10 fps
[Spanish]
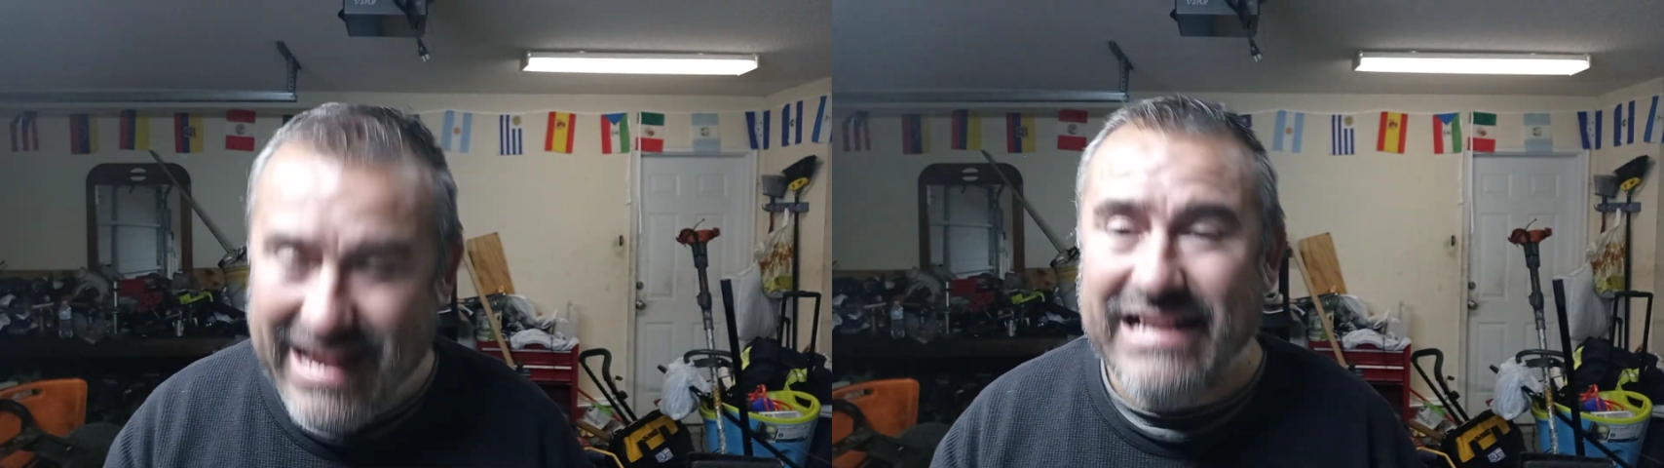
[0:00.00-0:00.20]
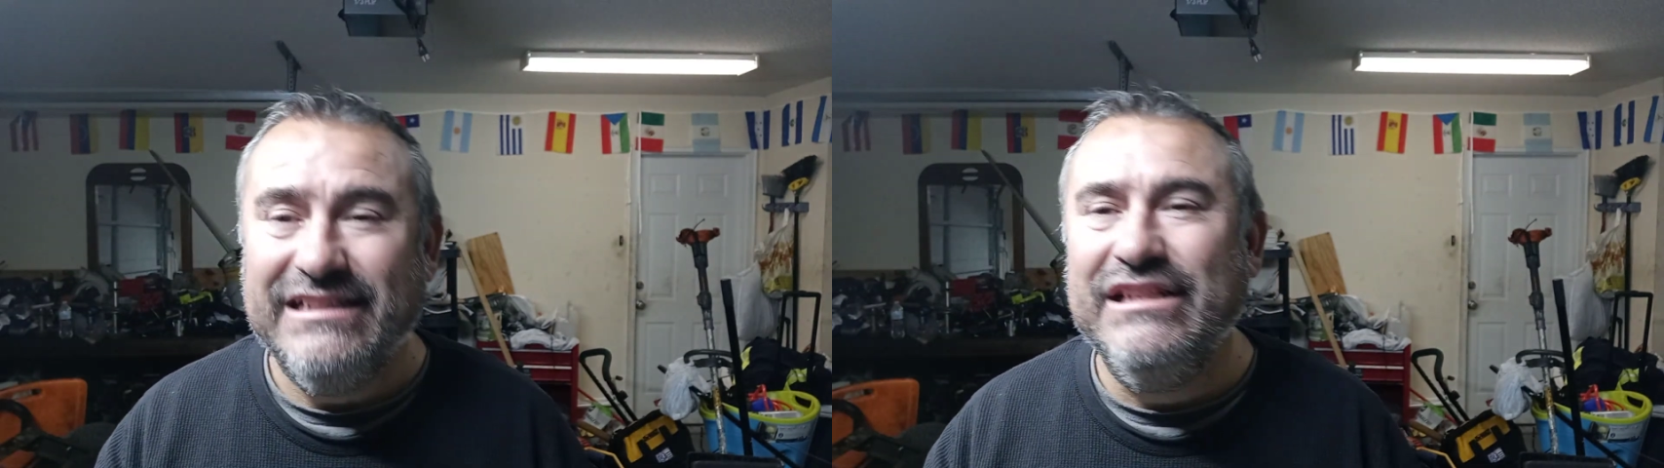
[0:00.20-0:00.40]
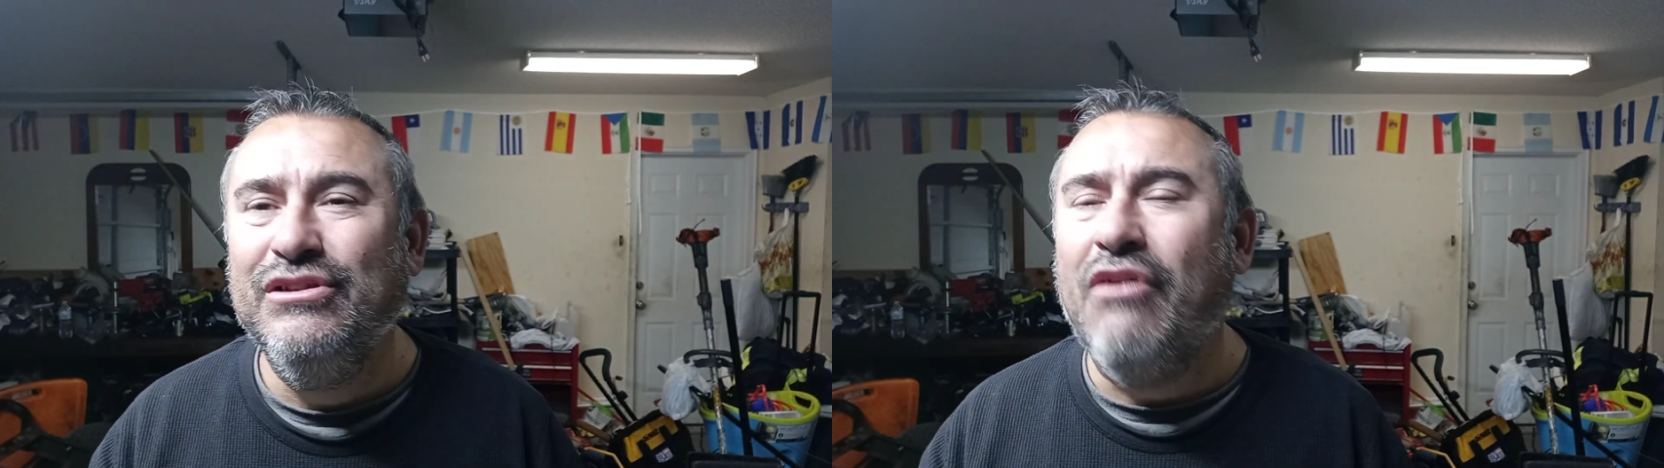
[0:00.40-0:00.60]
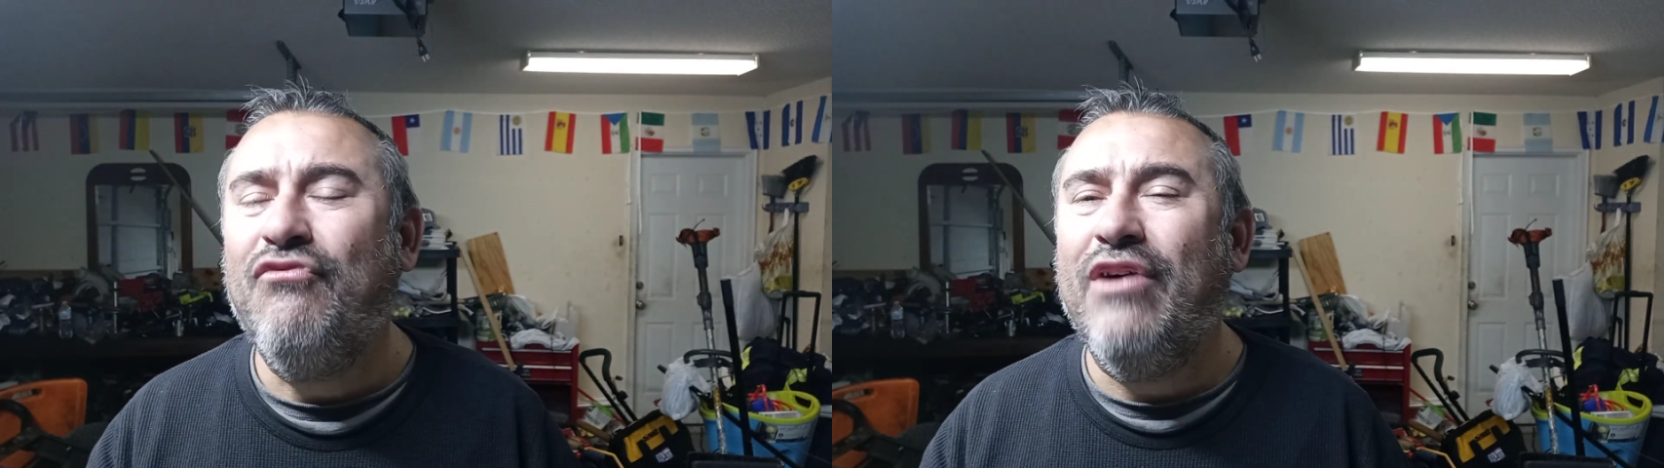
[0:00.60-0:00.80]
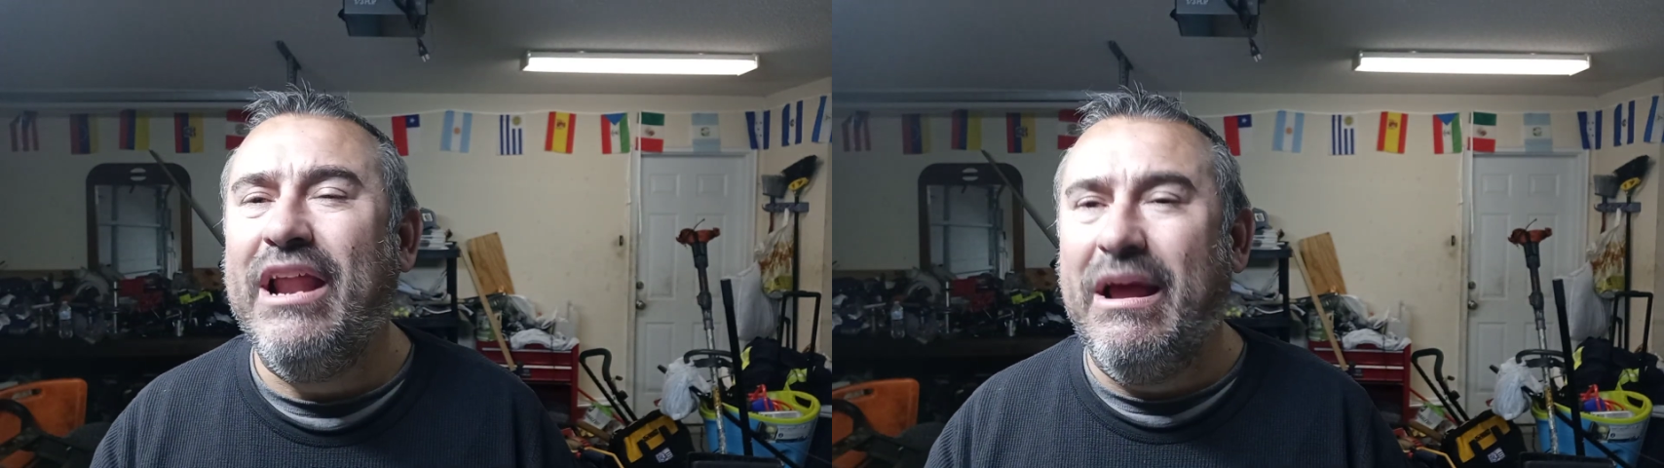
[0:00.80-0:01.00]
Si no
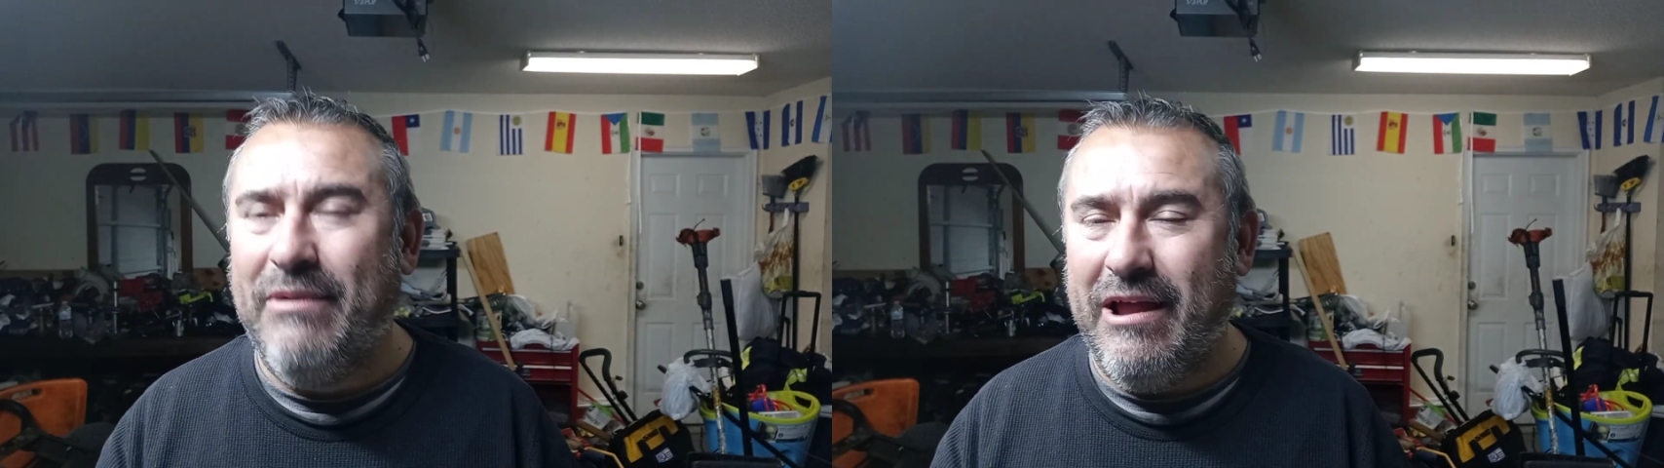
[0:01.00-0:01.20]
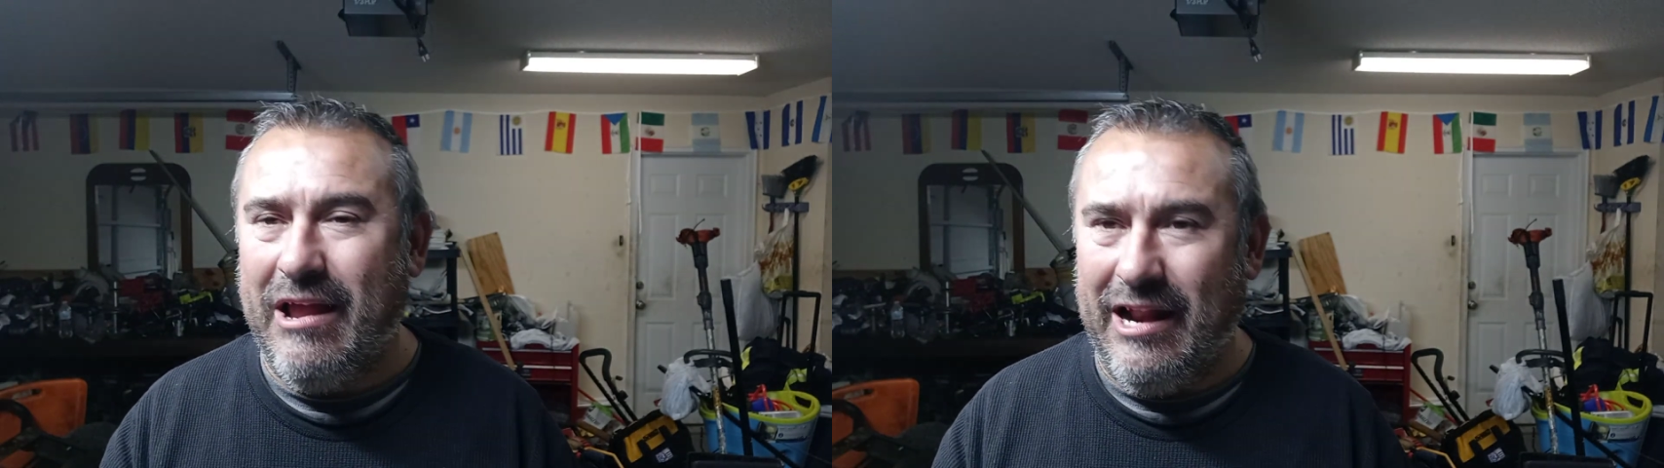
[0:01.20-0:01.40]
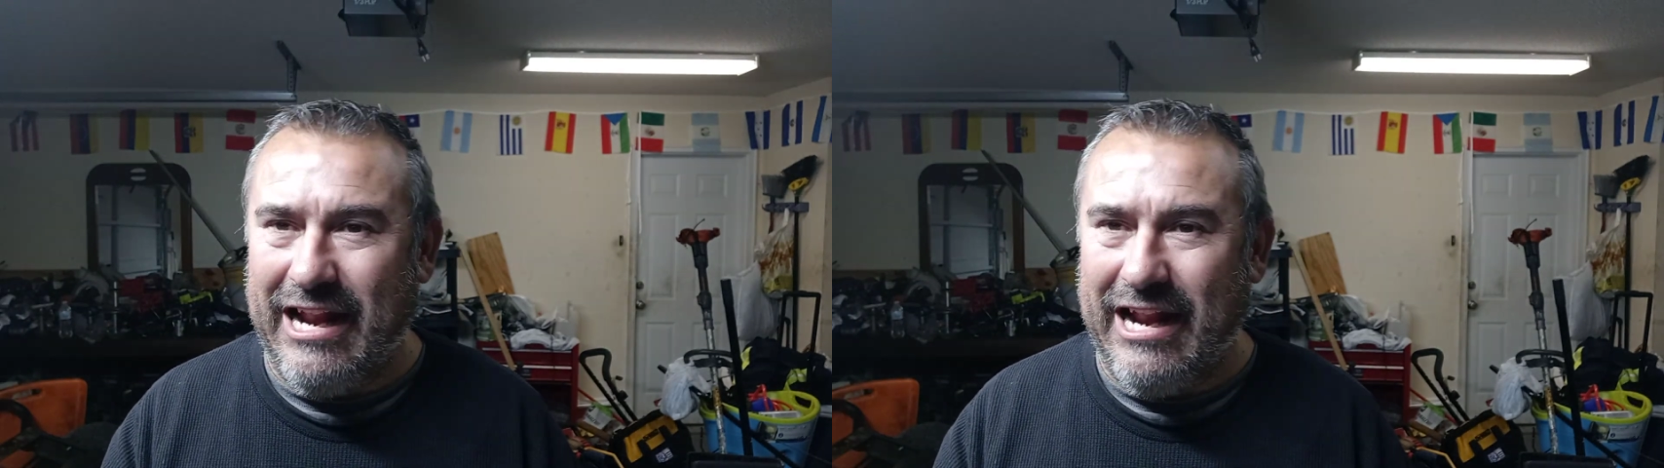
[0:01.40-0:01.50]
fuera, eh,